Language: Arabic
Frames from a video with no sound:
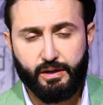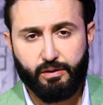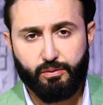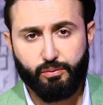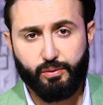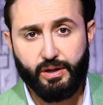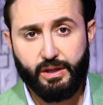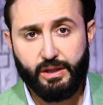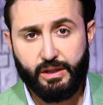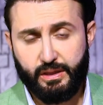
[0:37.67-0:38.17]

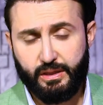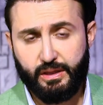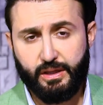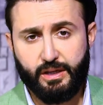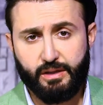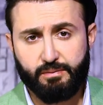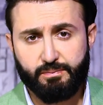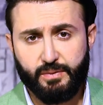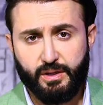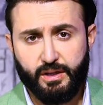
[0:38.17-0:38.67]

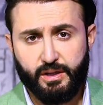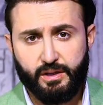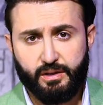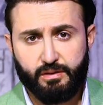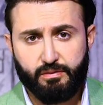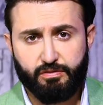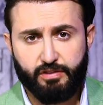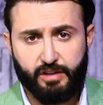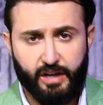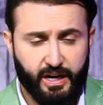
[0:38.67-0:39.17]
واثنين
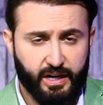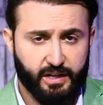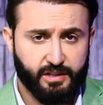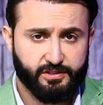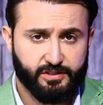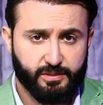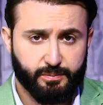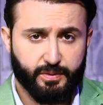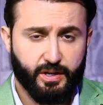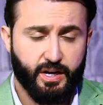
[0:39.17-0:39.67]
في حال
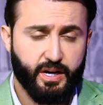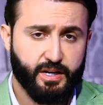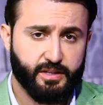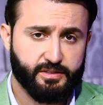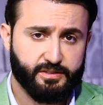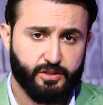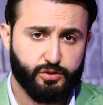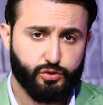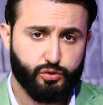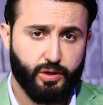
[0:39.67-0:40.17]
استمرار
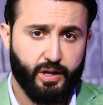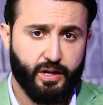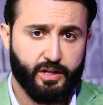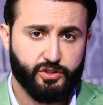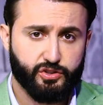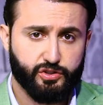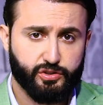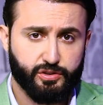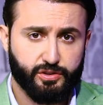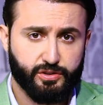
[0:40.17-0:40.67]
هسه السلاله
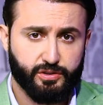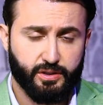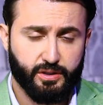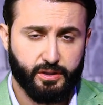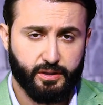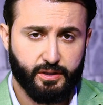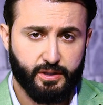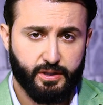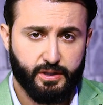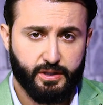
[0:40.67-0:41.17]
الجديده